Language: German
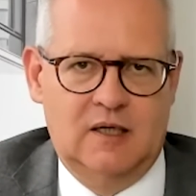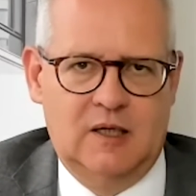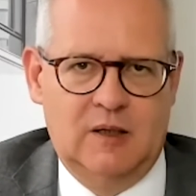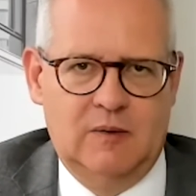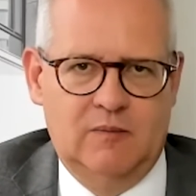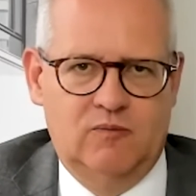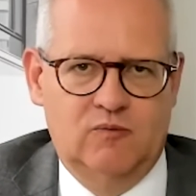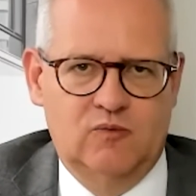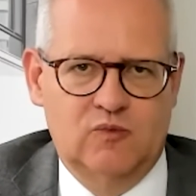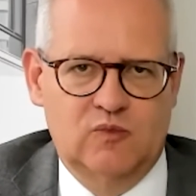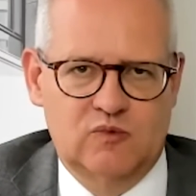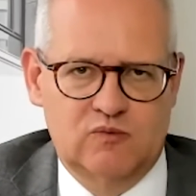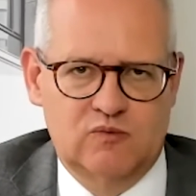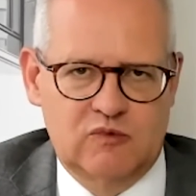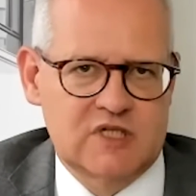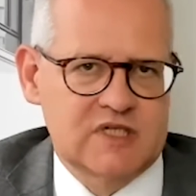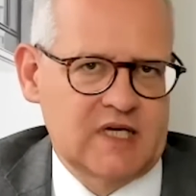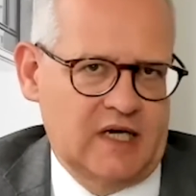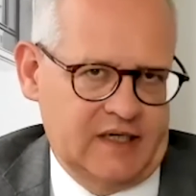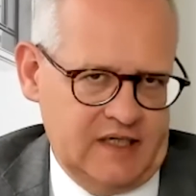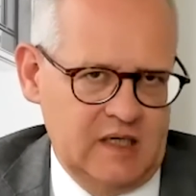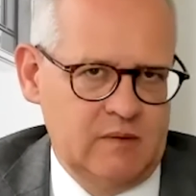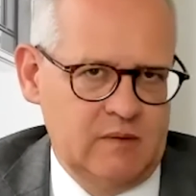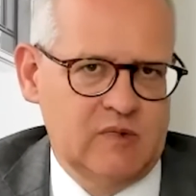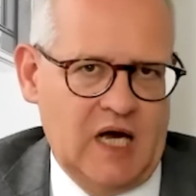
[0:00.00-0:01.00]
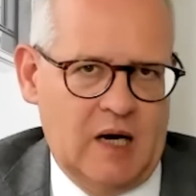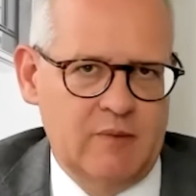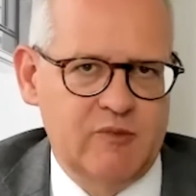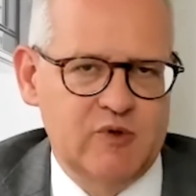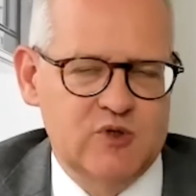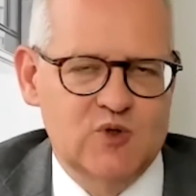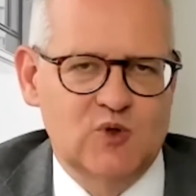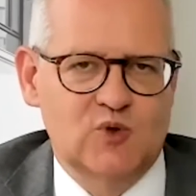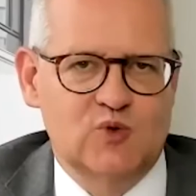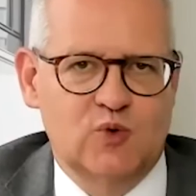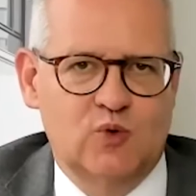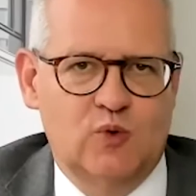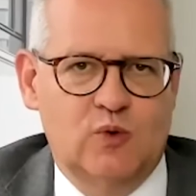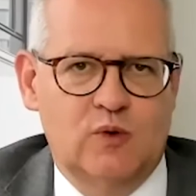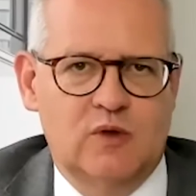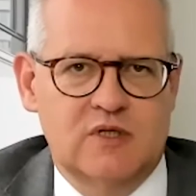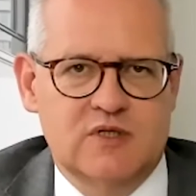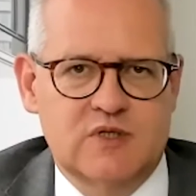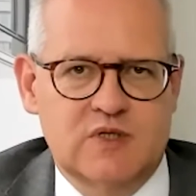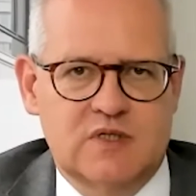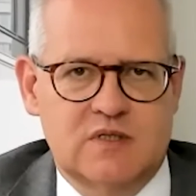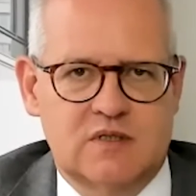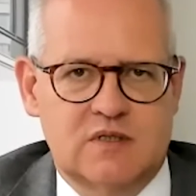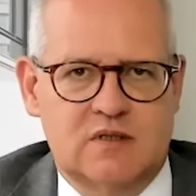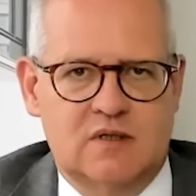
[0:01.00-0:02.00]
Ähm, das hat eben damit zu tun,
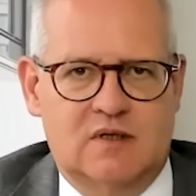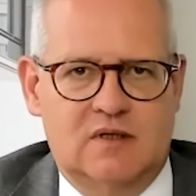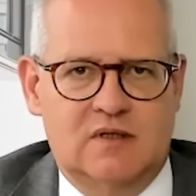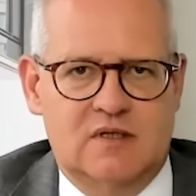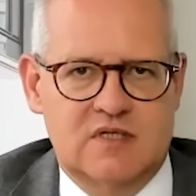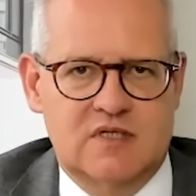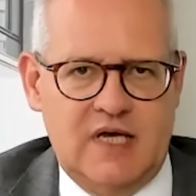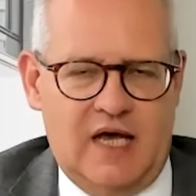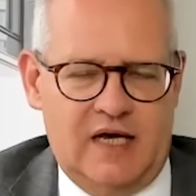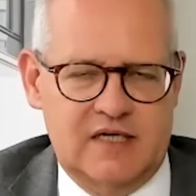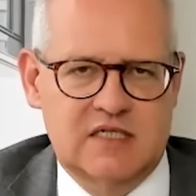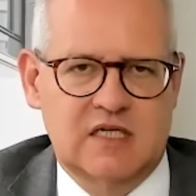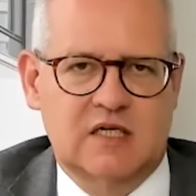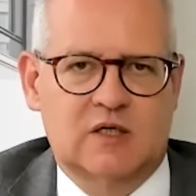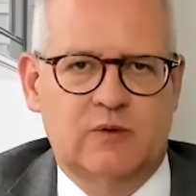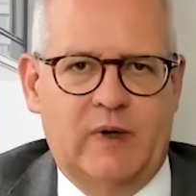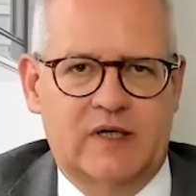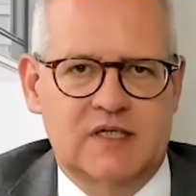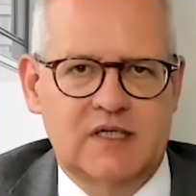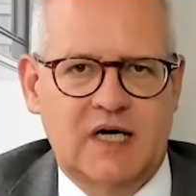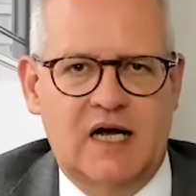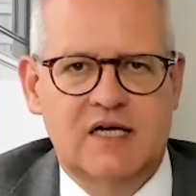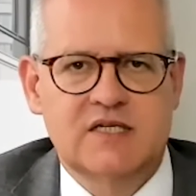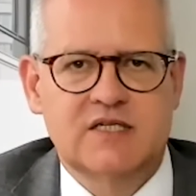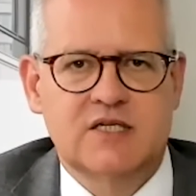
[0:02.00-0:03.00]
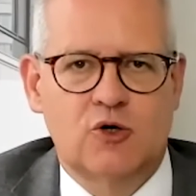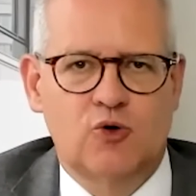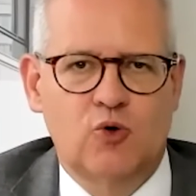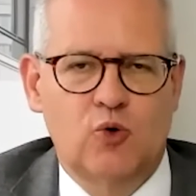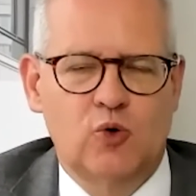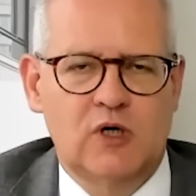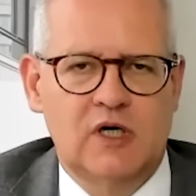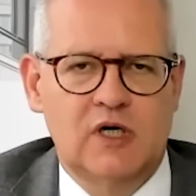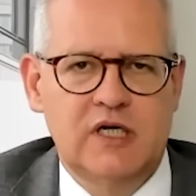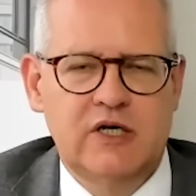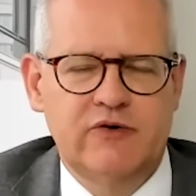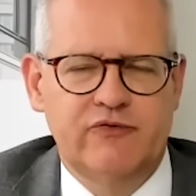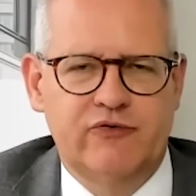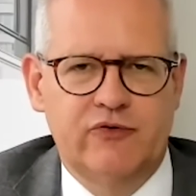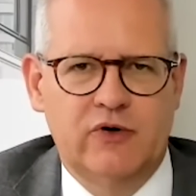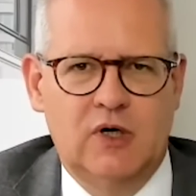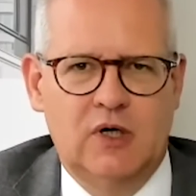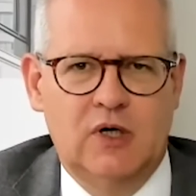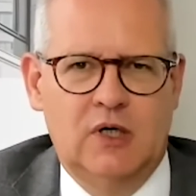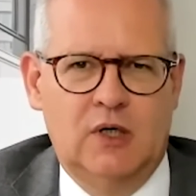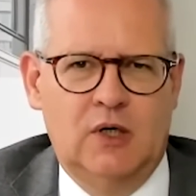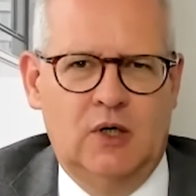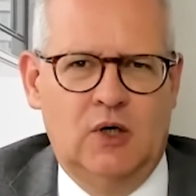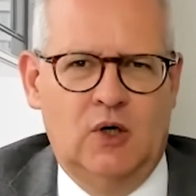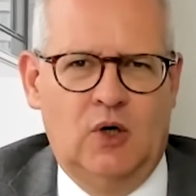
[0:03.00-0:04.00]
dass äh, das erste Quartal sehr gut lief
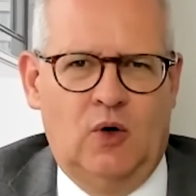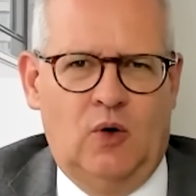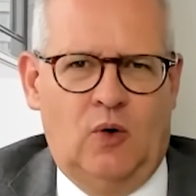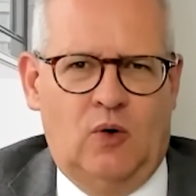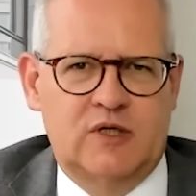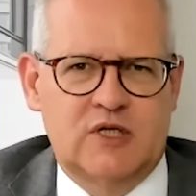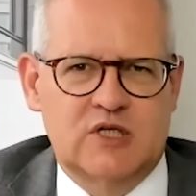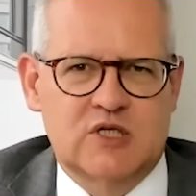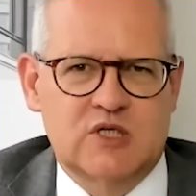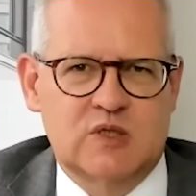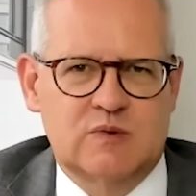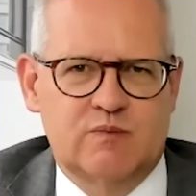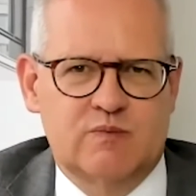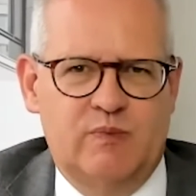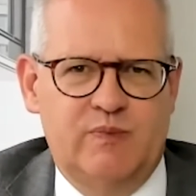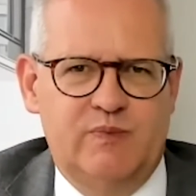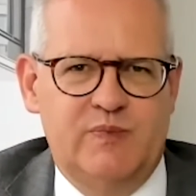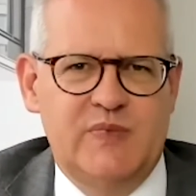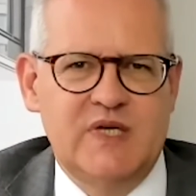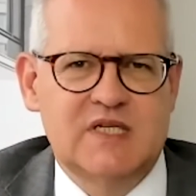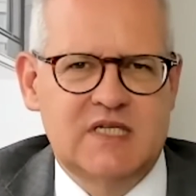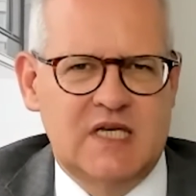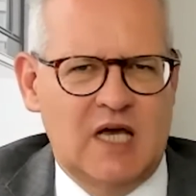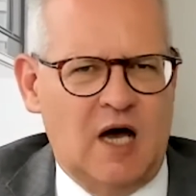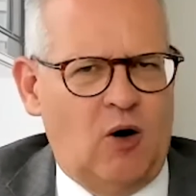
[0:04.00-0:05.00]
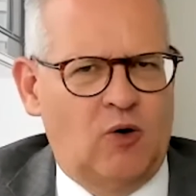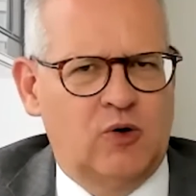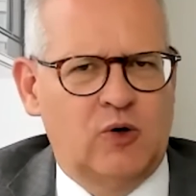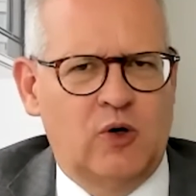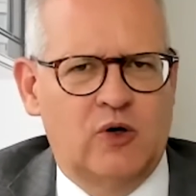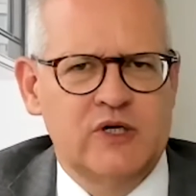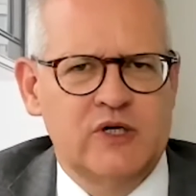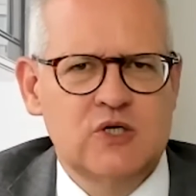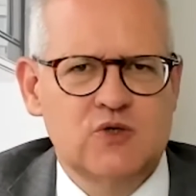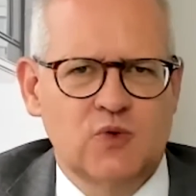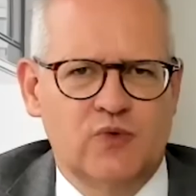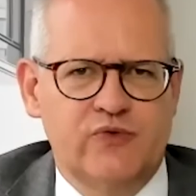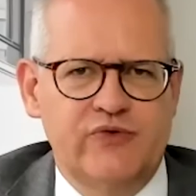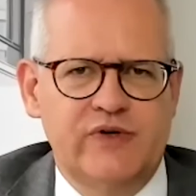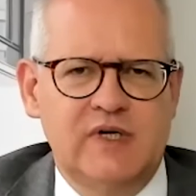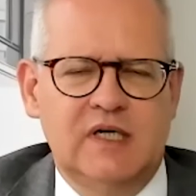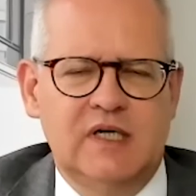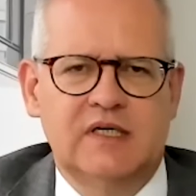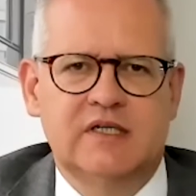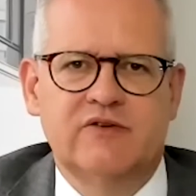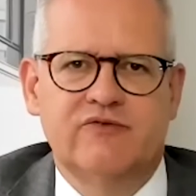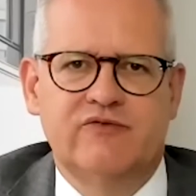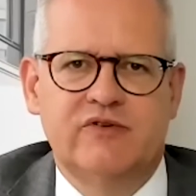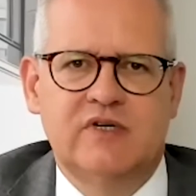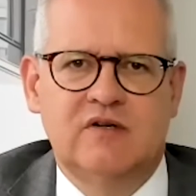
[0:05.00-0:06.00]
und dass es bisher auch noch nicht so
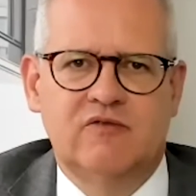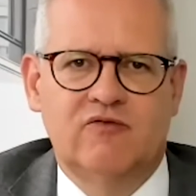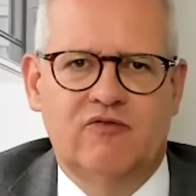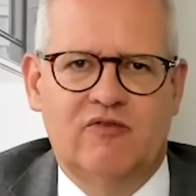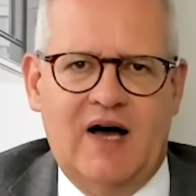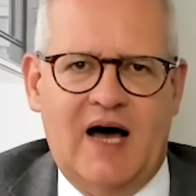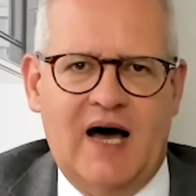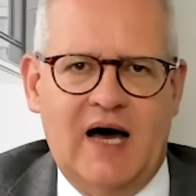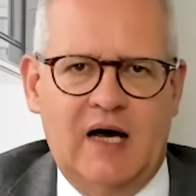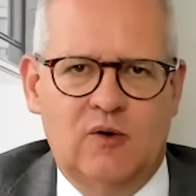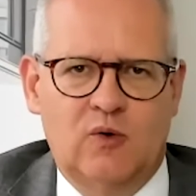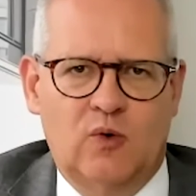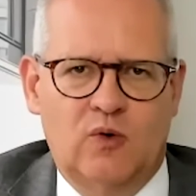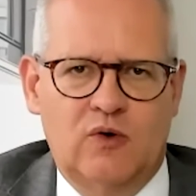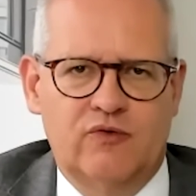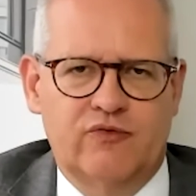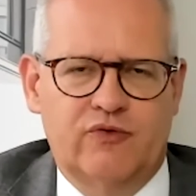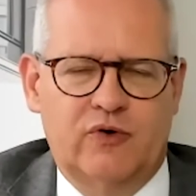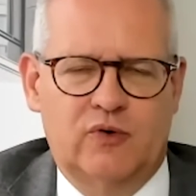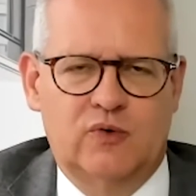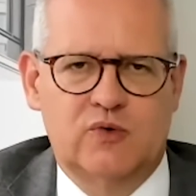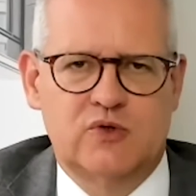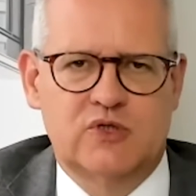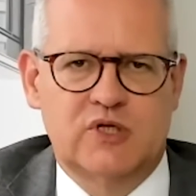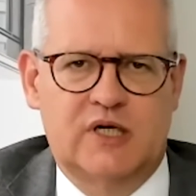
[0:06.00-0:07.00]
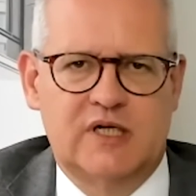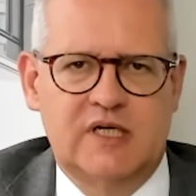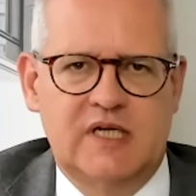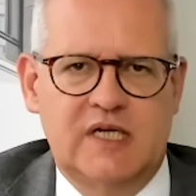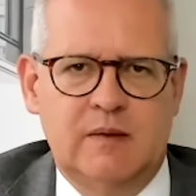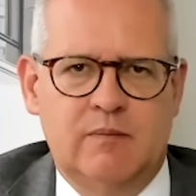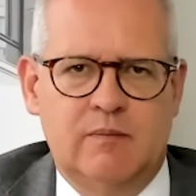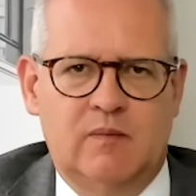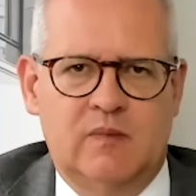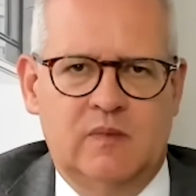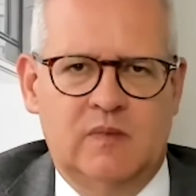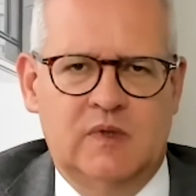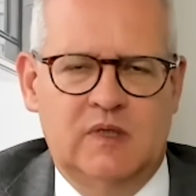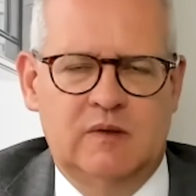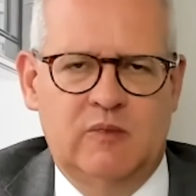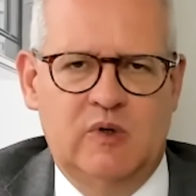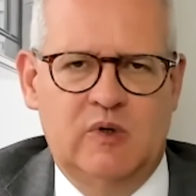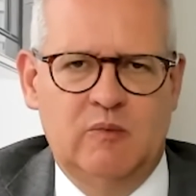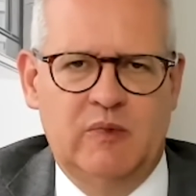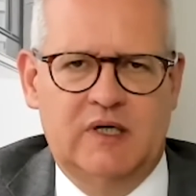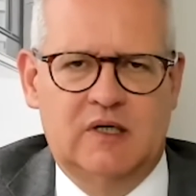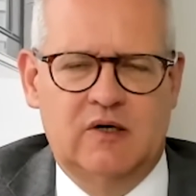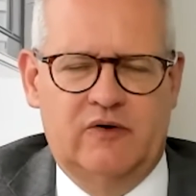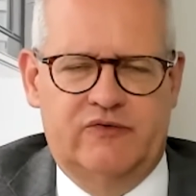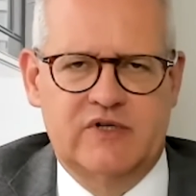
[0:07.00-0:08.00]
viele Gewinnwarnungen von Unternehmen im
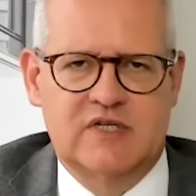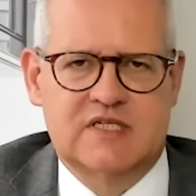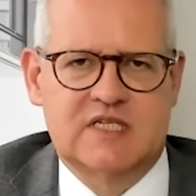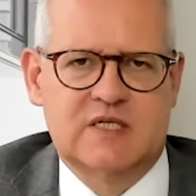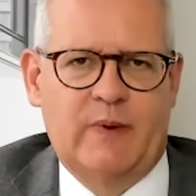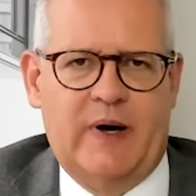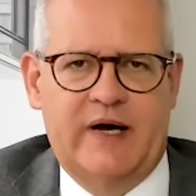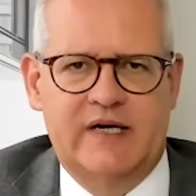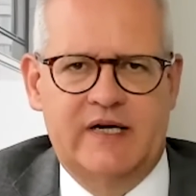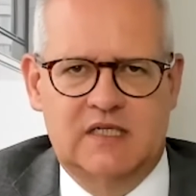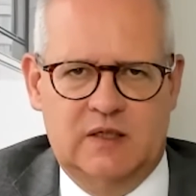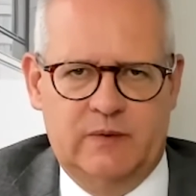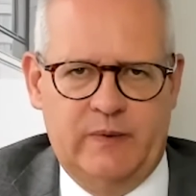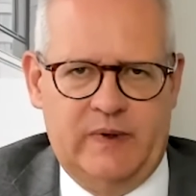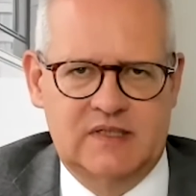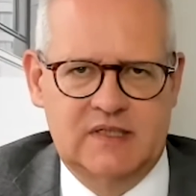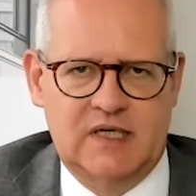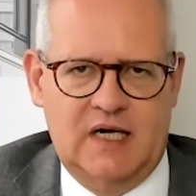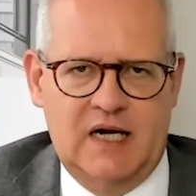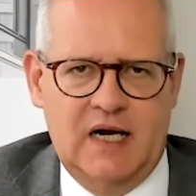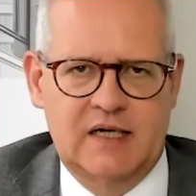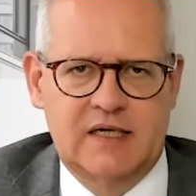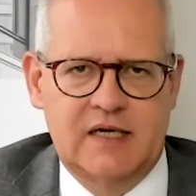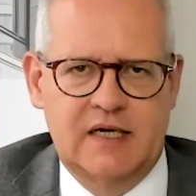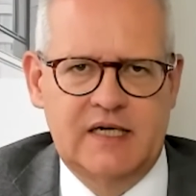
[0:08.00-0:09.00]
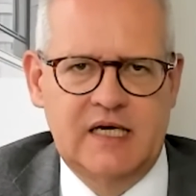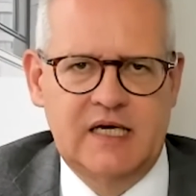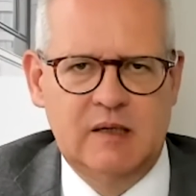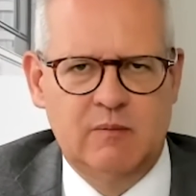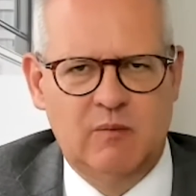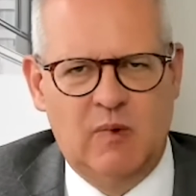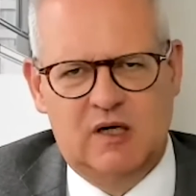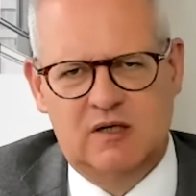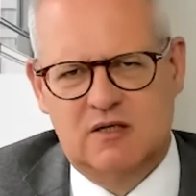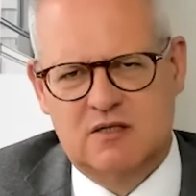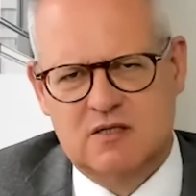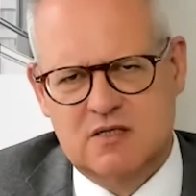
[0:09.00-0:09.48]
Hinblick auf das zweite Quartal gegeben hat.